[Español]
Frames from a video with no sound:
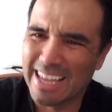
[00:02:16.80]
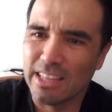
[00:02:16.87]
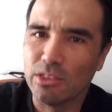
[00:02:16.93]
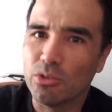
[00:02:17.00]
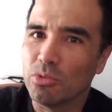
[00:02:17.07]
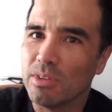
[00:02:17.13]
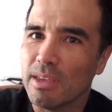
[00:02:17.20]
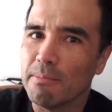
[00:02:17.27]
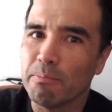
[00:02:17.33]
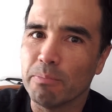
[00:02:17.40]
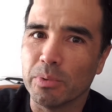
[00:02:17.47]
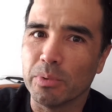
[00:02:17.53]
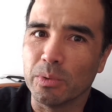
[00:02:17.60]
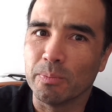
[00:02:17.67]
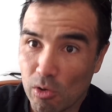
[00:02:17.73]
tanto
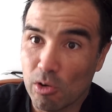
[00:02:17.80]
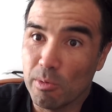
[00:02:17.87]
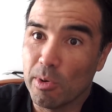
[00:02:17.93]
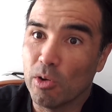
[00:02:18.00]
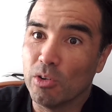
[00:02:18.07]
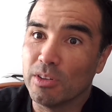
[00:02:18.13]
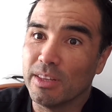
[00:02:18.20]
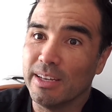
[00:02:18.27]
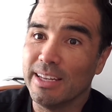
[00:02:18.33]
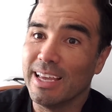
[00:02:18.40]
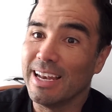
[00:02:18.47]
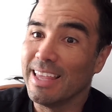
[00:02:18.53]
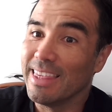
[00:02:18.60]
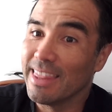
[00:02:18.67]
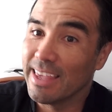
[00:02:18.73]
tiempo o a lo mejor
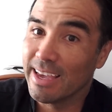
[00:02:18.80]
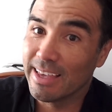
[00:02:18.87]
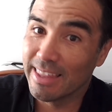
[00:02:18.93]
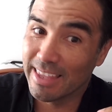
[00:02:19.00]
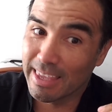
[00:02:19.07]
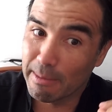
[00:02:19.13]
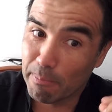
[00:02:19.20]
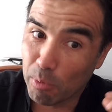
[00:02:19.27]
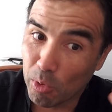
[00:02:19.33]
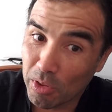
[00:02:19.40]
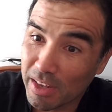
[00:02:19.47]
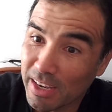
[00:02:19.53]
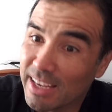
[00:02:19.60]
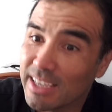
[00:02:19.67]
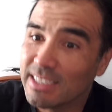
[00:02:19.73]
tenía la idea de que
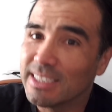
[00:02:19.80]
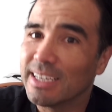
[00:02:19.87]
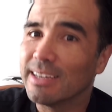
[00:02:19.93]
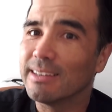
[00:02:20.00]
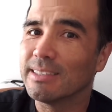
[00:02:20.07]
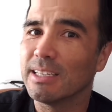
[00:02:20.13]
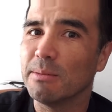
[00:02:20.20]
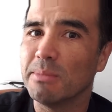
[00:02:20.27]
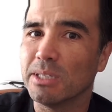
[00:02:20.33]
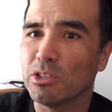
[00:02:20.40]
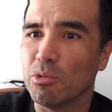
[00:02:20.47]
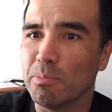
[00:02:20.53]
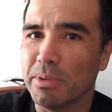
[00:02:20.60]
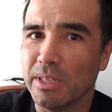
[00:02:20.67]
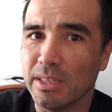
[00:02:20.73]
podría llegar a ser más
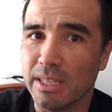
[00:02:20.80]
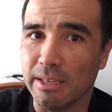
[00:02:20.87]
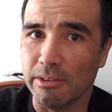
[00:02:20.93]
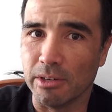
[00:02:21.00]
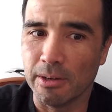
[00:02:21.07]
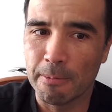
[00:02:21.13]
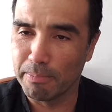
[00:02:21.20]
competitivo,